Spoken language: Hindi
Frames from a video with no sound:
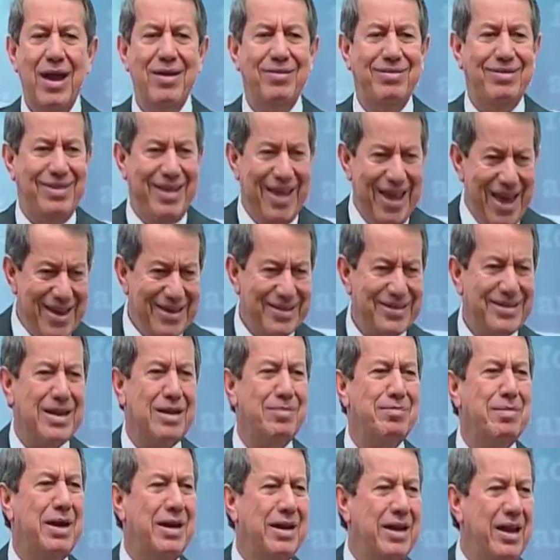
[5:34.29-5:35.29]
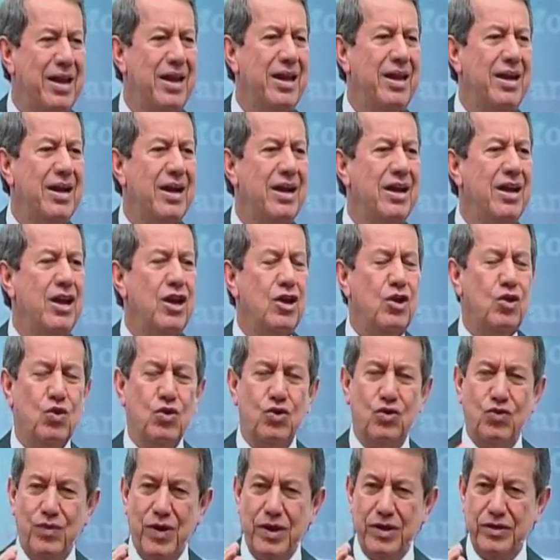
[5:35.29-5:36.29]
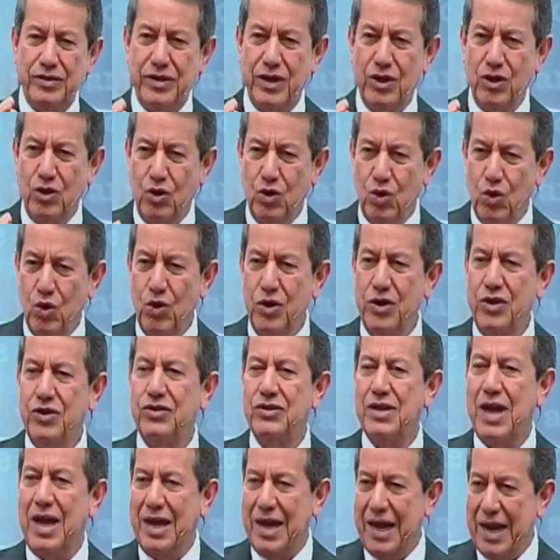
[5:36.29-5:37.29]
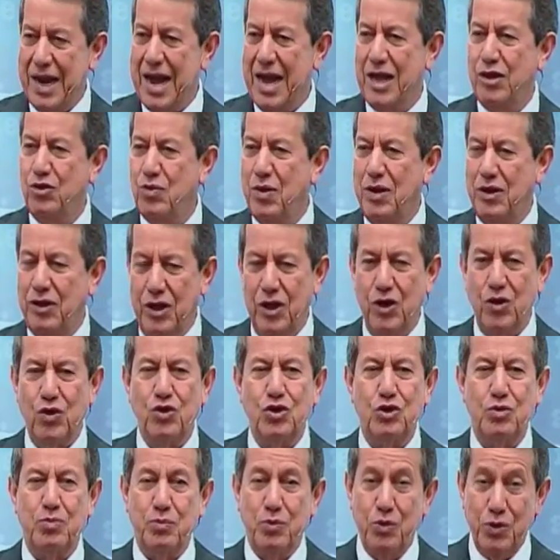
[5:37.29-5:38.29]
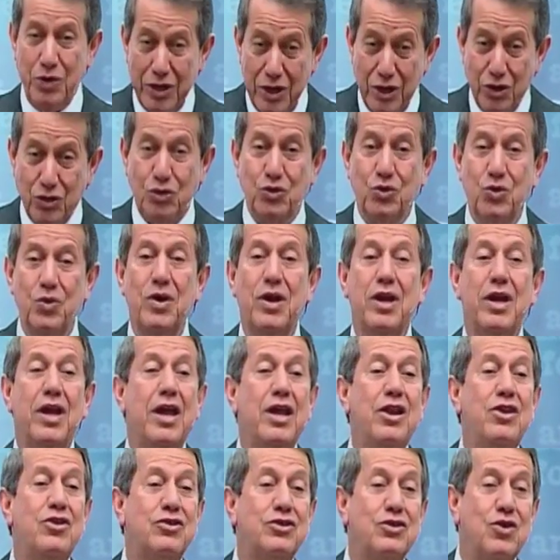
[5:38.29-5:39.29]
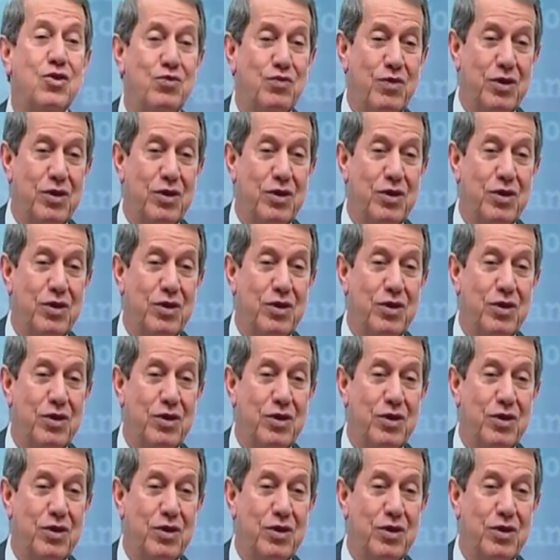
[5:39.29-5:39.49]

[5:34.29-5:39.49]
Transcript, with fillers: ठीक ऐसे ही जयवंत प्रभु परमेश्वर को खुश करते हैं और इसलिए वो जयवंत है वो लोग